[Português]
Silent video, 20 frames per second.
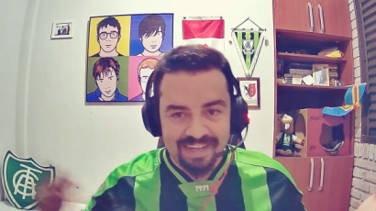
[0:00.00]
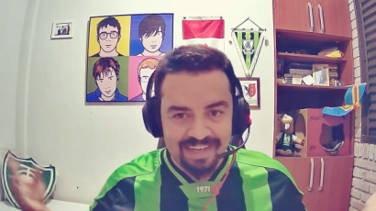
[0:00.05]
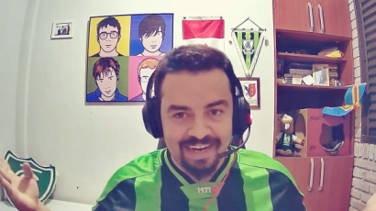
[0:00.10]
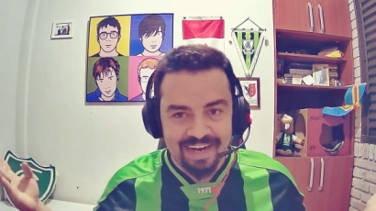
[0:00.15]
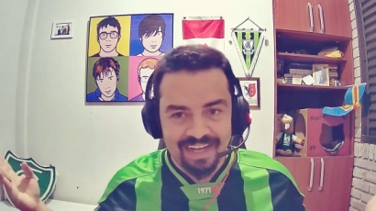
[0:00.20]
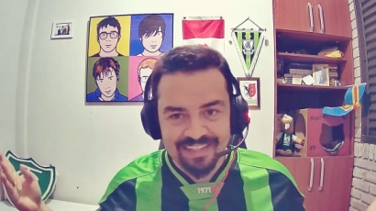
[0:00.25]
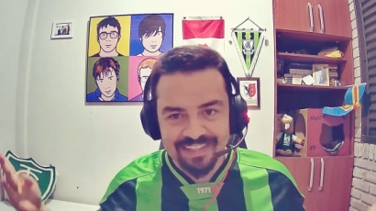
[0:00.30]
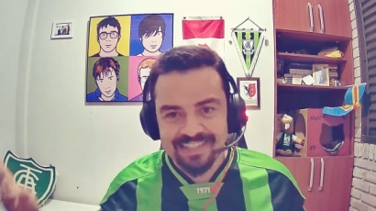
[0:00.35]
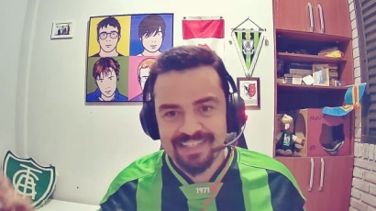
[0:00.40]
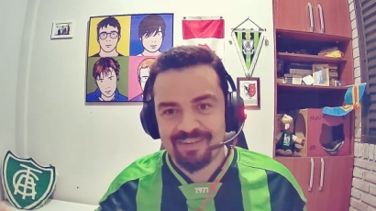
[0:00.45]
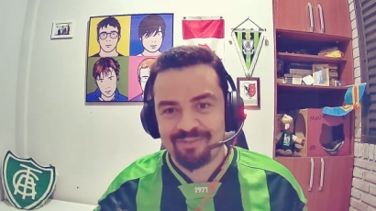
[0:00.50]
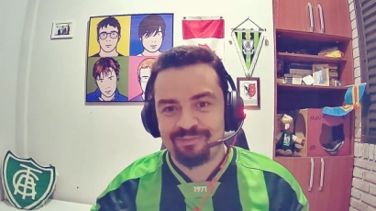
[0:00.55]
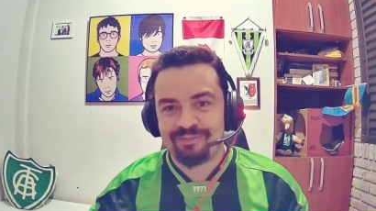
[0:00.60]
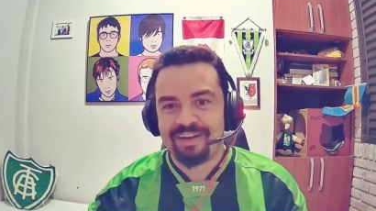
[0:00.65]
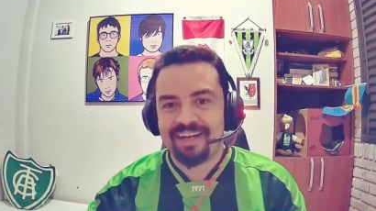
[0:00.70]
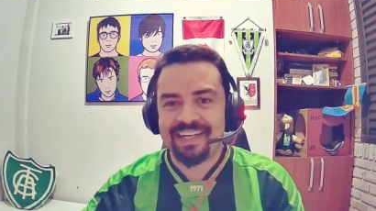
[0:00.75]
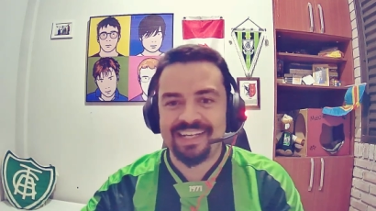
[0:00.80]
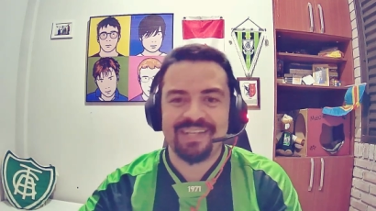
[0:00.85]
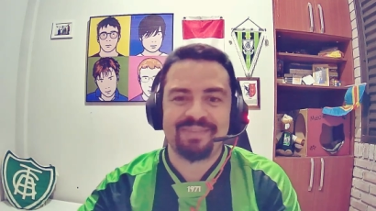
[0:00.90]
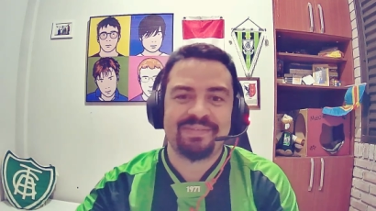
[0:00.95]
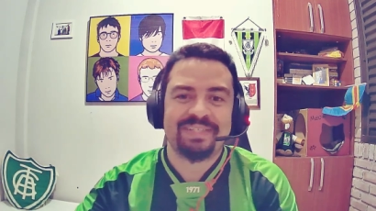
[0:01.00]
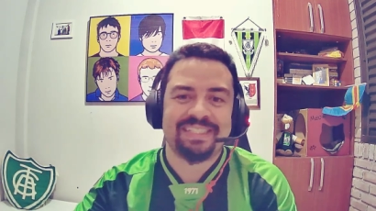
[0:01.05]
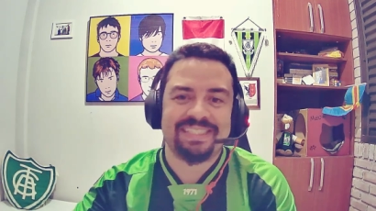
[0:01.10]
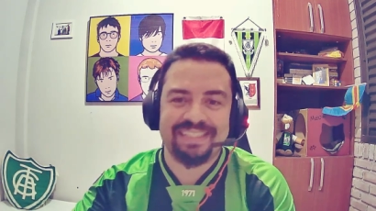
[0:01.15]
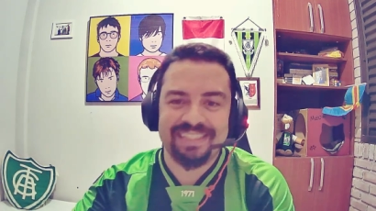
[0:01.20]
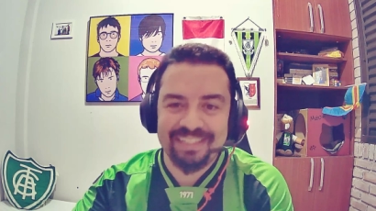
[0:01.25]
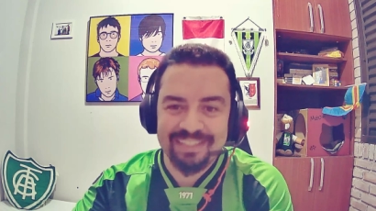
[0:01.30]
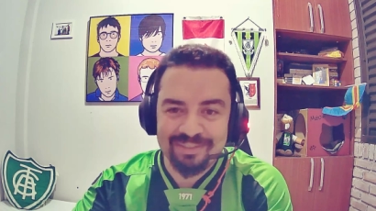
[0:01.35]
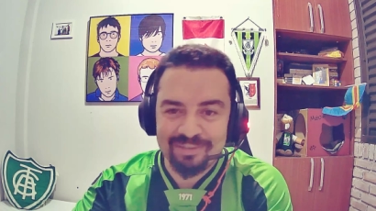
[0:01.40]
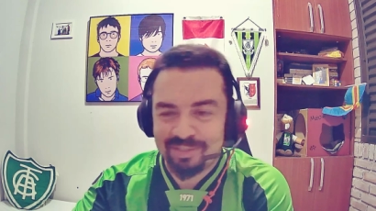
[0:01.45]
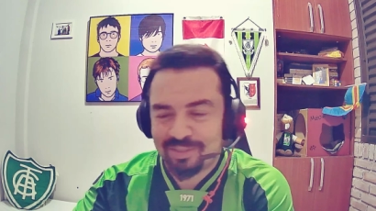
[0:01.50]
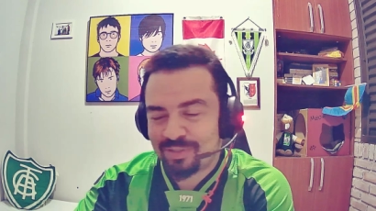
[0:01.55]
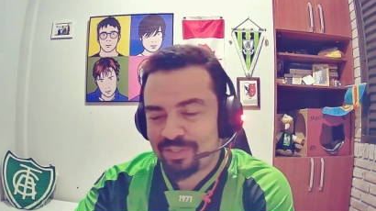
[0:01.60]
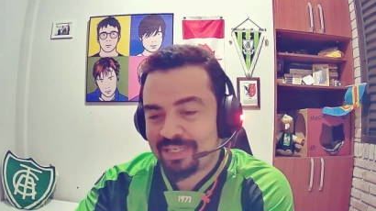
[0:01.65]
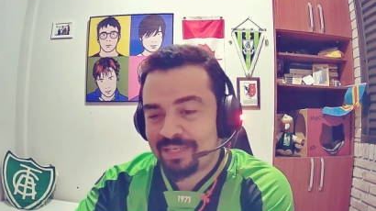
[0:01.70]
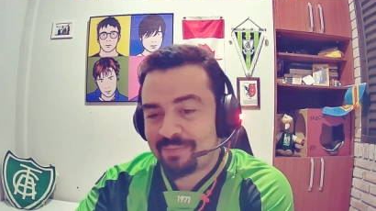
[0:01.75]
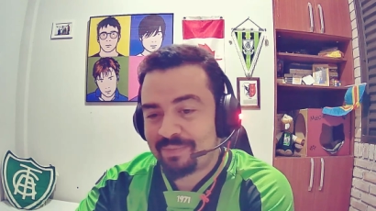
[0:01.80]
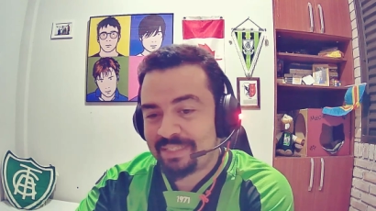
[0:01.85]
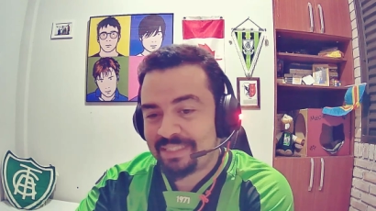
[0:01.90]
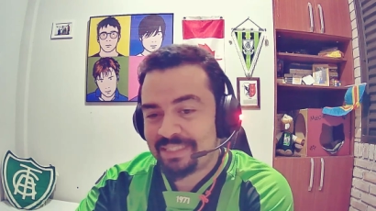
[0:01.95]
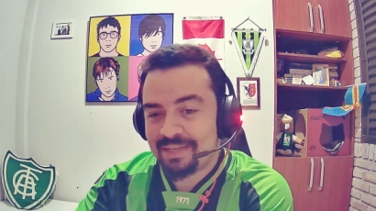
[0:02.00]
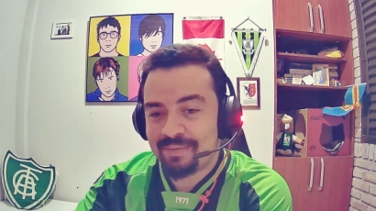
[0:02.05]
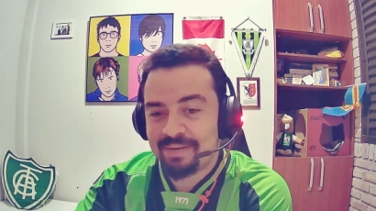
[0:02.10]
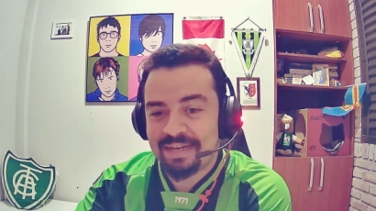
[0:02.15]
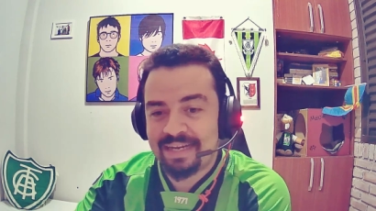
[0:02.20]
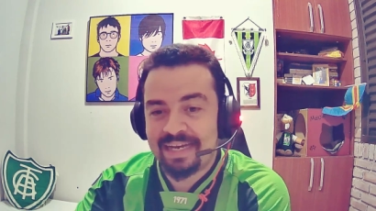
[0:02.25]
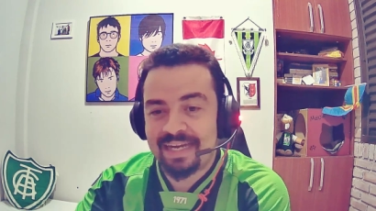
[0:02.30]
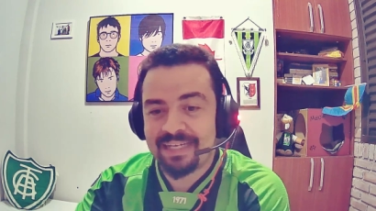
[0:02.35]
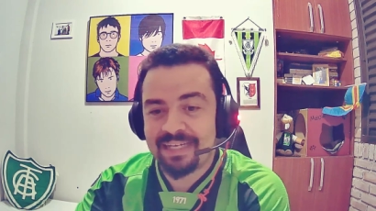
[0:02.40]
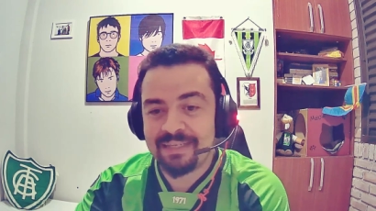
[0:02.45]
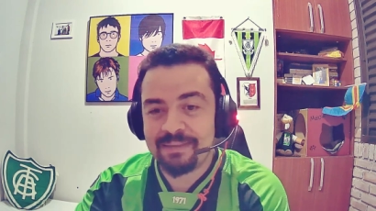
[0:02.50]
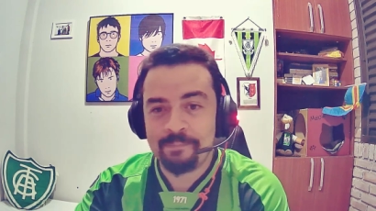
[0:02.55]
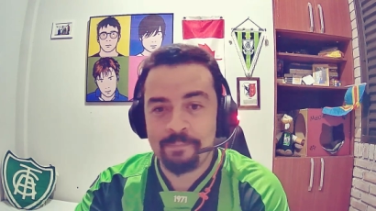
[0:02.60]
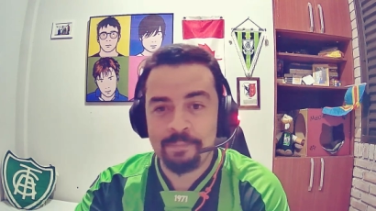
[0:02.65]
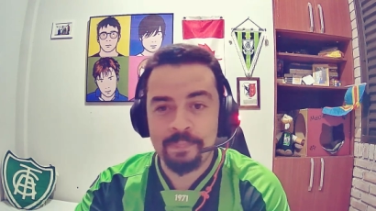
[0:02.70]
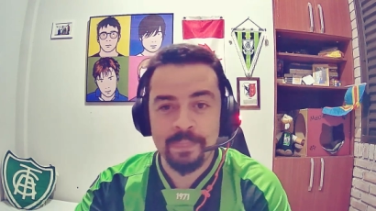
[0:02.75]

graças ao Wagner Mancini, uma jogada bem trabalhada.